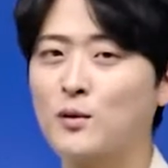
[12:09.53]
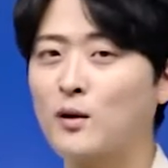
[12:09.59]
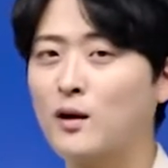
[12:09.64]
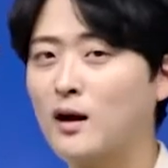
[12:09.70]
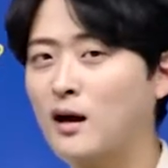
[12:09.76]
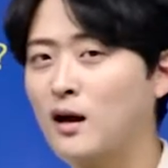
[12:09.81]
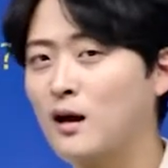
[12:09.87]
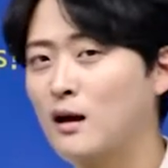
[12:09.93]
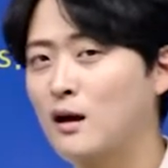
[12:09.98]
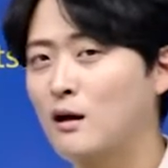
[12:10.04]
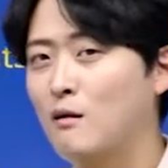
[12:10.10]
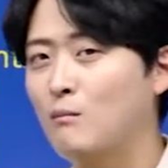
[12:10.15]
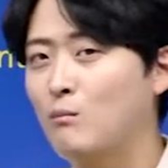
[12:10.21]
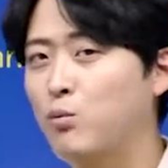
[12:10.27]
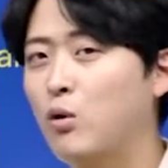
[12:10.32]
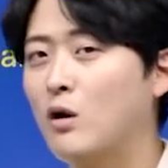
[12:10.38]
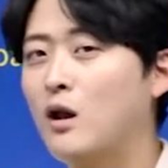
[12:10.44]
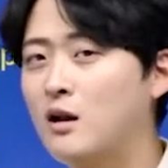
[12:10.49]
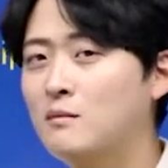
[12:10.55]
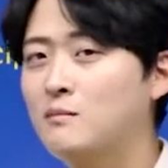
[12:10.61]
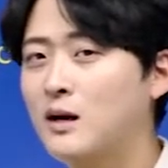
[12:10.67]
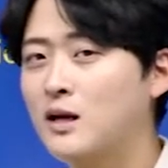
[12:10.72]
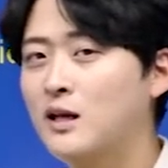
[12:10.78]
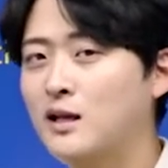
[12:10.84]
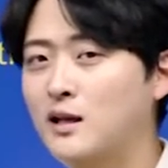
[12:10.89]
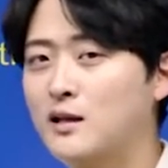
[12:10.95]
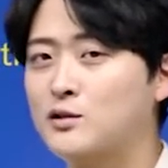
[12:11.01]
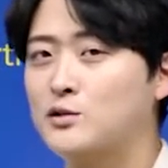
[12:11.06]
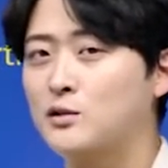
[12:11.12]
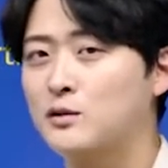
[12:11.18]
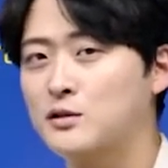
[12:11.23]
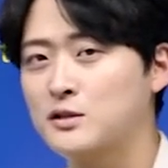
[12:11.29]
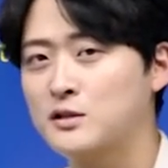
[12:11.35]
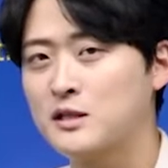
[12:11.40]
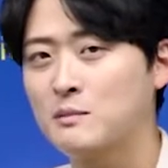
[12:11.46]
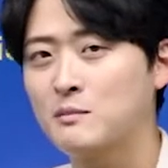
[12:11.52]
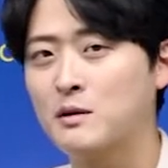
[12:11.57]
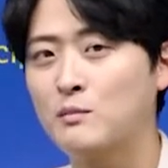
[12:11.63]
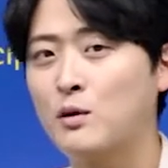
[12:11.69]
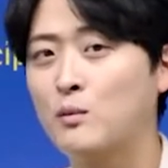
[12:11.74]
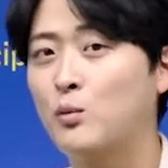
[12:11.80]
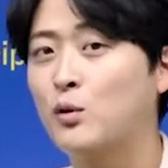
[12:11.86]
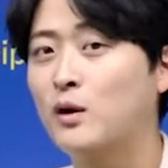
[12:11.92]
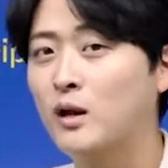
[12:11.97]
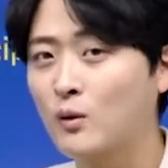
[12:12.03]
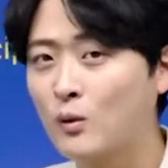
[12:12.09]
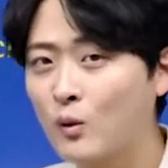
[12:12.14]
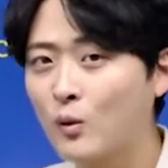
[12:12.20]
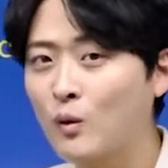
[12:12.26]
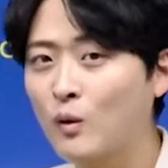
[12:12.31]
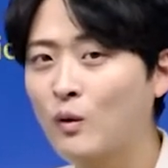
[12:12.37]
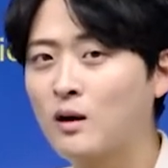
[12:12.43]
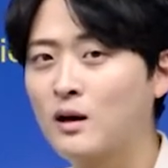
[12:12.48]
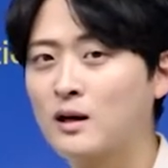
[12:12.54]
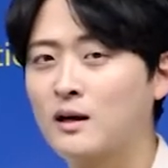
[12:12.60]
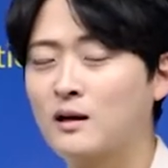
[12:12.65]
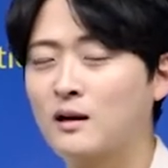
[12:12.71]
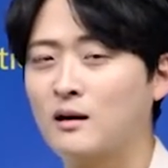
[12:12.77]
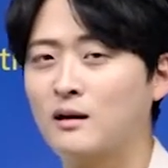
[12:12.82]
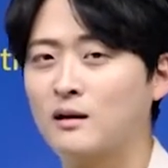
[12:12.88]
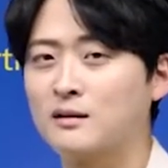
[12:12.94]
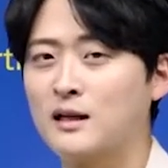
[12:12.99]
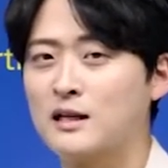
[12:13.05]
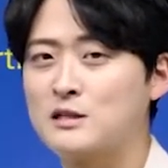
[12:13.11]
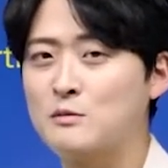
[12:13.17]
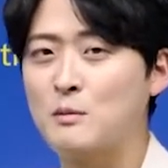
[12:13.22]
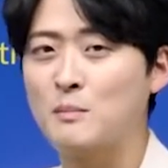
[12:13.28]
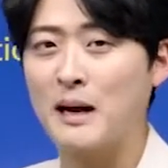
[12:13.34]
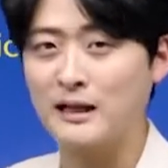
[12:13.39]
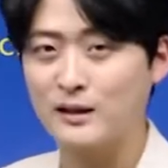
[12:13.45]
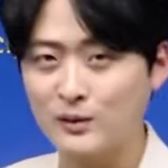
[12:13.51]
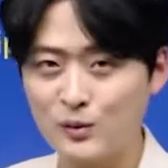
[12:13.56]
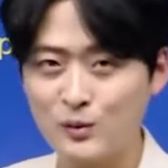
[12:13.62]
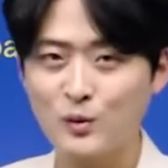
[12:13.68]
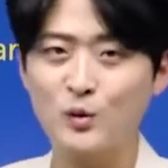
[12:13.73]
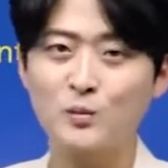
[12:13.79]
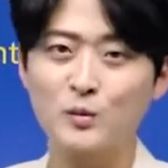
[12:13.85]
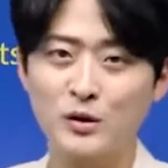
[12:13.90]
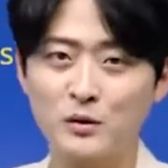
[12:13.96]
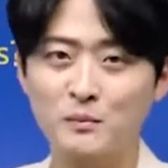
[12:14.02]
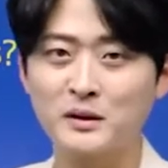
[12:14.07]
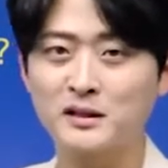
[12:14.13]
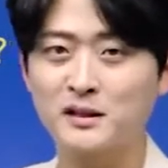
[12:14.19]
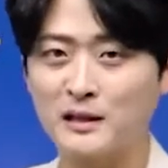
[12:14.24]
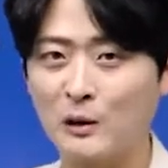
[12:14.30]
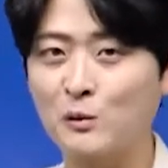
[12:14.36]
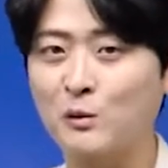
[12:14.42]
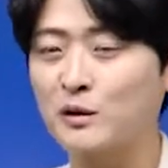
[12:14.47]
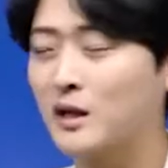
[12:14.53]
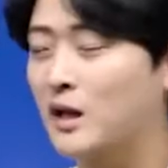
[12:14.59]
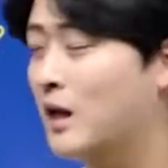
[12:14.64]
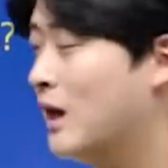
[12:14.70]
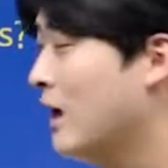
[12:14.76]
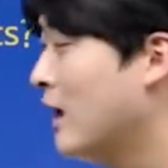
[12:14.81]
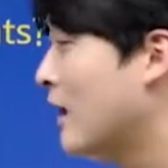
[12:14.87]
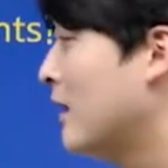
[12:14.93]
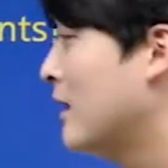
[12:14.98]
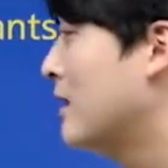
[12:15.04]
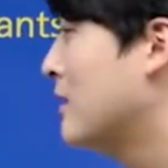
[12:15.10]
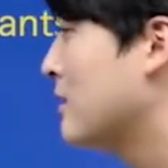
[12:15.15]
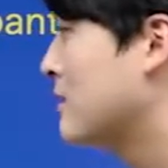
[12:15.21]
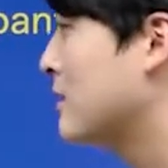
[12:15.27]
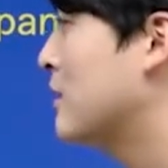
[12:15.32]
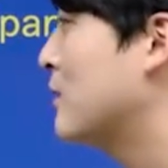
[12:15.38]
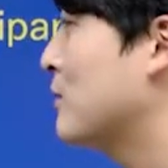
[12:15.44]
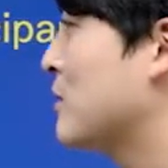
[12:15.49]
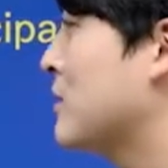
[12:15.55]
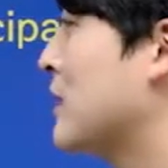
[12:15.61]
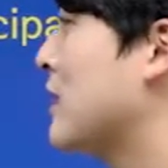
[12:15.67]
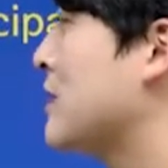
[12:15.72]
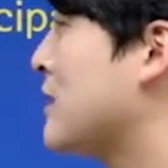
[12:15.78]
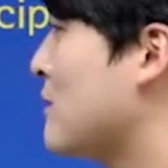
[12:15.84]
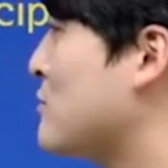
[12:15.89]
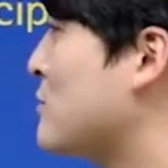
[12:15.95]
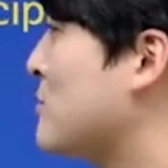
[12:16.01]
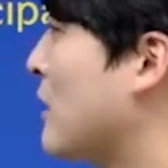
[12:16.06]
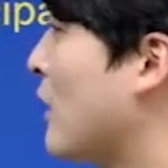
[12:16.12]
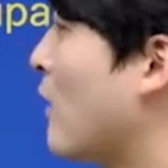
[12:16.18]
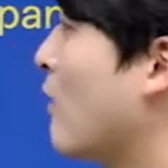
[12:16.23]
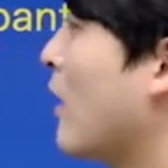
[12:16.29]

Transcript: 뭔가 보내는 말이 있겠죠. 그죠? 참가자 뭘 보내고 어, 다시 뭐 받고 뭐 이런 면에 나올 거니까 그 키워드 잘 잡으시면 될것